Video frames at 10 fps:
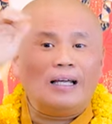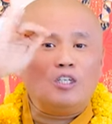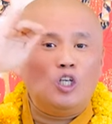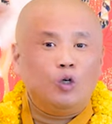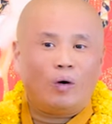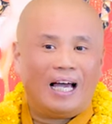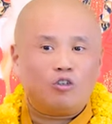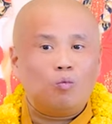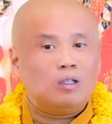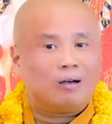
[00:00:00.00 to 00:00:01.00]
để dìu đại
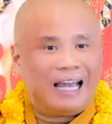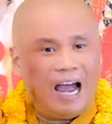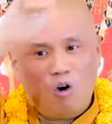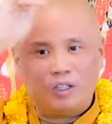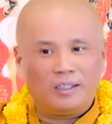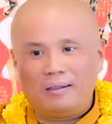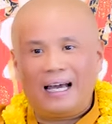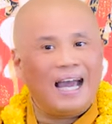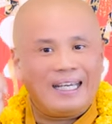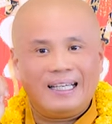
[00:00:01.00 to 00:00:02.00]
chúng cho cả hội trường
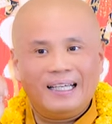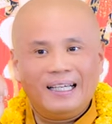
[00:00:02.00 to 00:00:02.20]
nó hay.